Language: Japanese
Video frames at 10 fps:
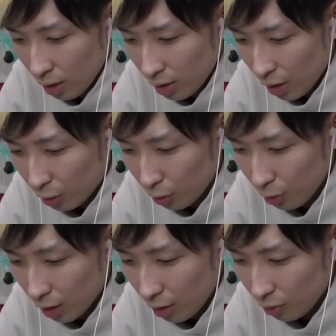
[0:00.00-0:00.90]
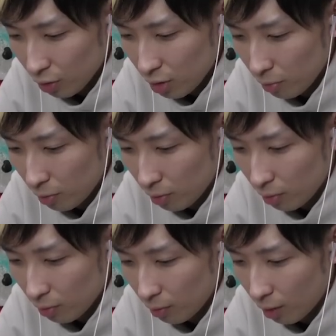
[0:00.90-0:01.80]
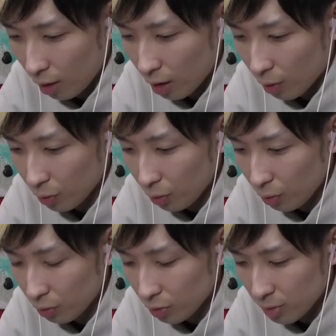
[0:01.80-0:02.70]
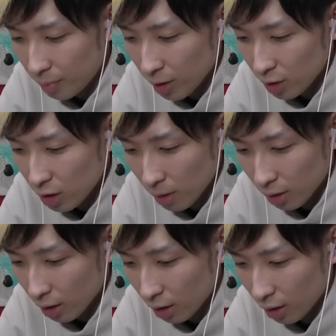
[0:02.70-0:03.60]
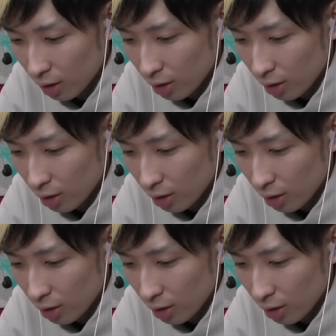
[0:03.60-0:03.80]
猫妖怪の時も、我らことごとく失敗してしまった。